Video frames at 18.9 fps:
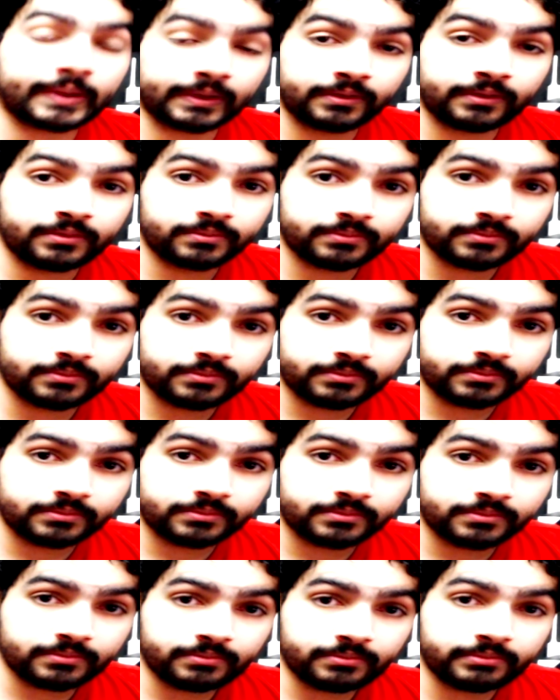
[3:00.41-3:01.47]
مال
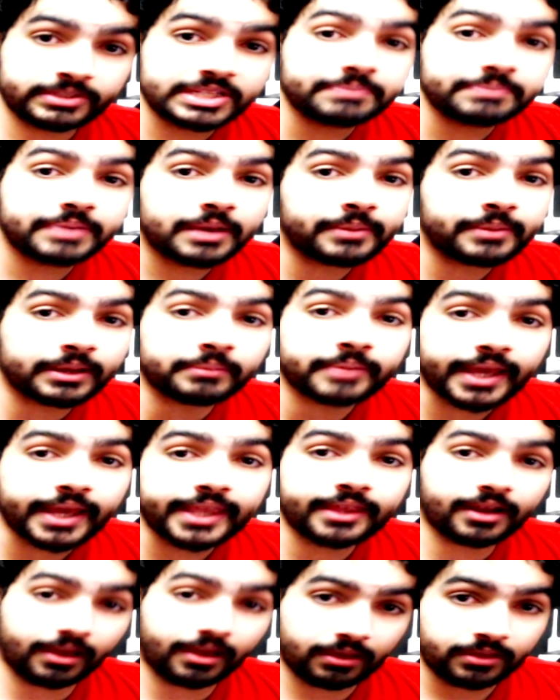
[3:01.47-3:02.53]
ماشي با مال
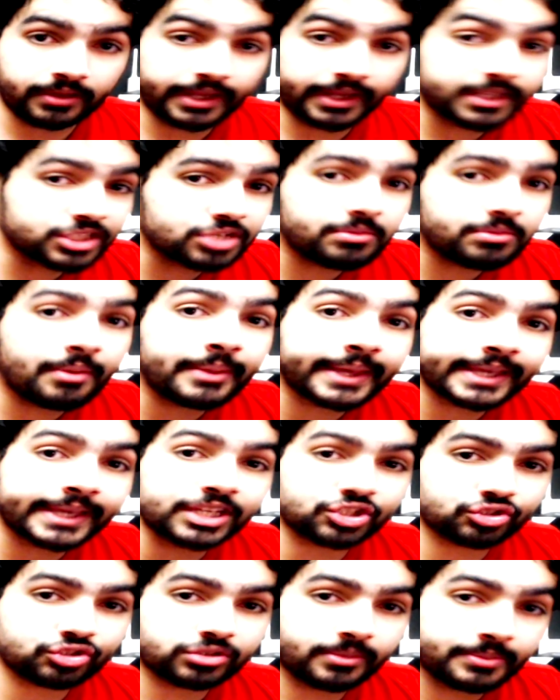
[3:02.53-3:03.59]
مخيره حيت انت ما
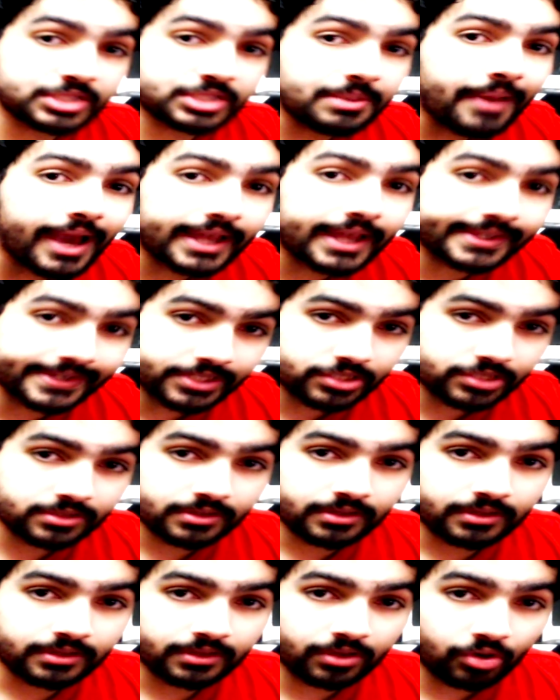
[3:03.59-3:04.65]
باغيش ماشي ما قادرش
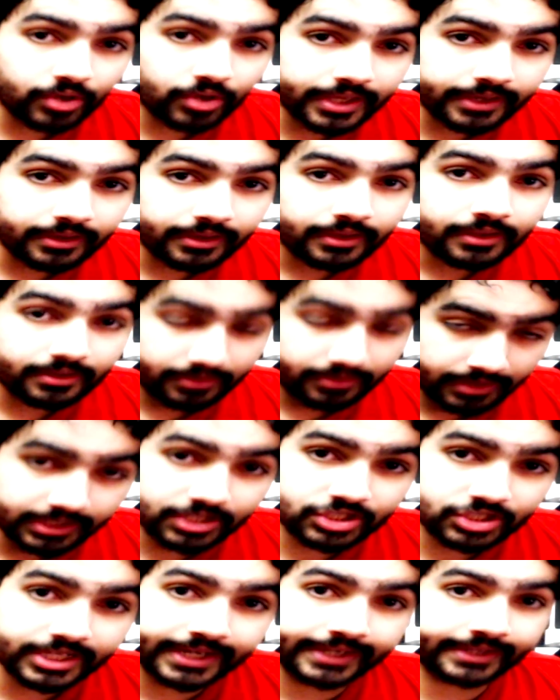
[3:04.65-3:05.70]
اوكي
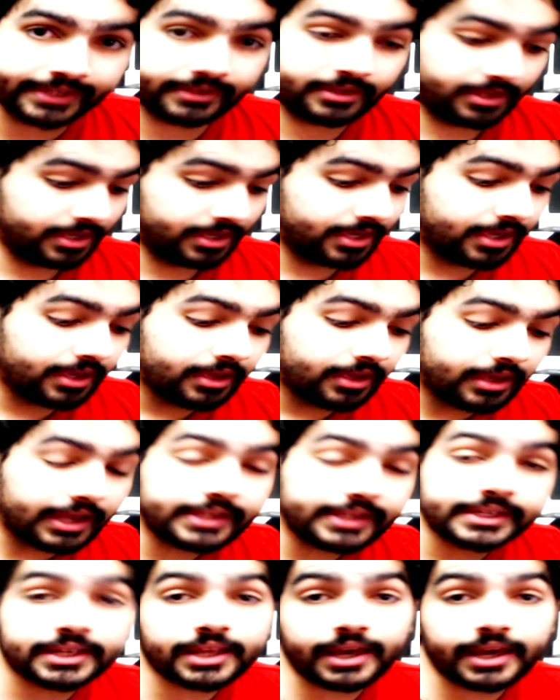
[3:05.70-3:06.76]
انا نشرح لك
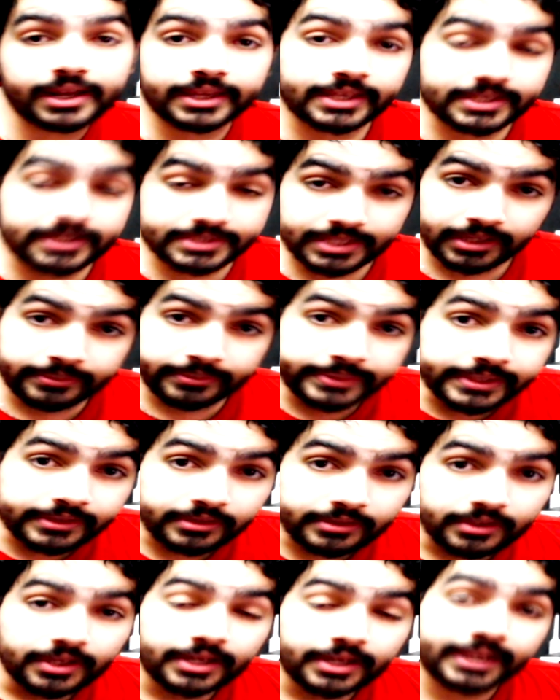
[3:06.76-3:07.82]
هذيك القرايه
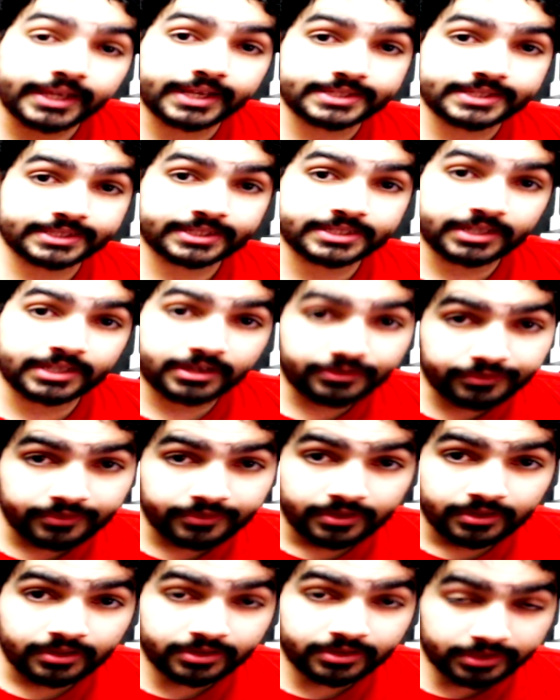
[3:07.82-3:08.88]
صاحبي اللي خاصك تعرف
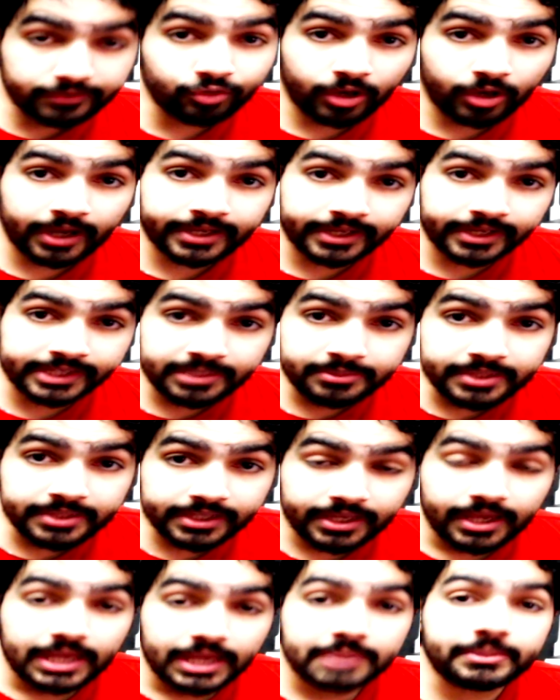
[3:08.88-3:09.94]
نيفو
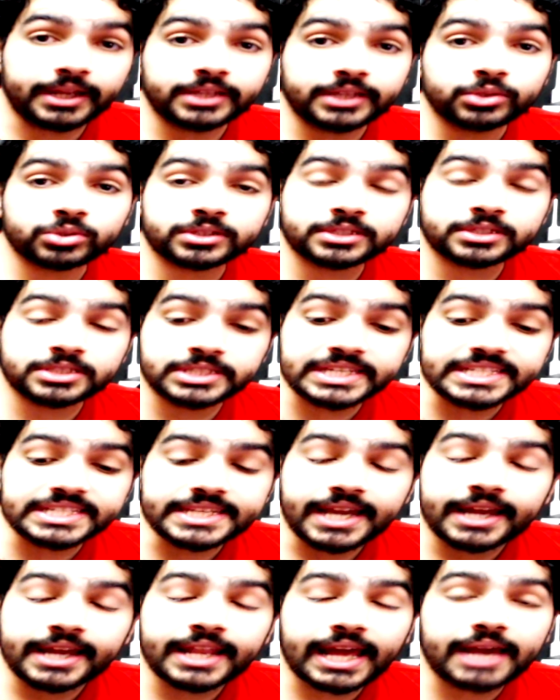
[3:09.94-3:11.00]
اكاديميك ما عنده حتى
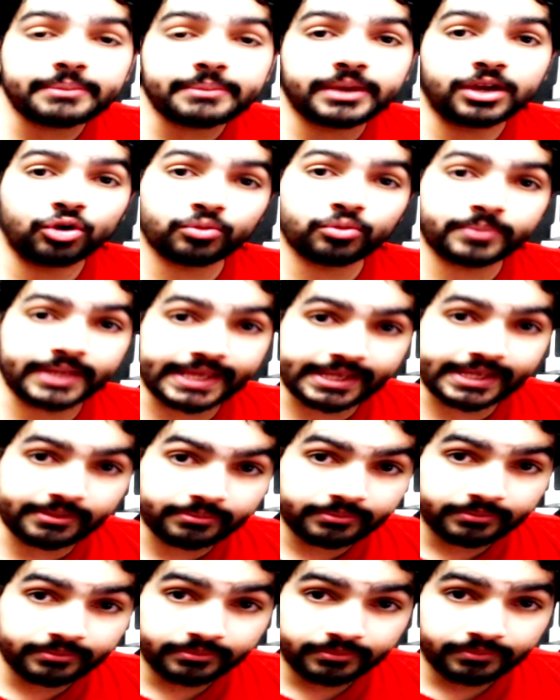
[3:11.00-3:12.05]
شي علاقه مع حب العلم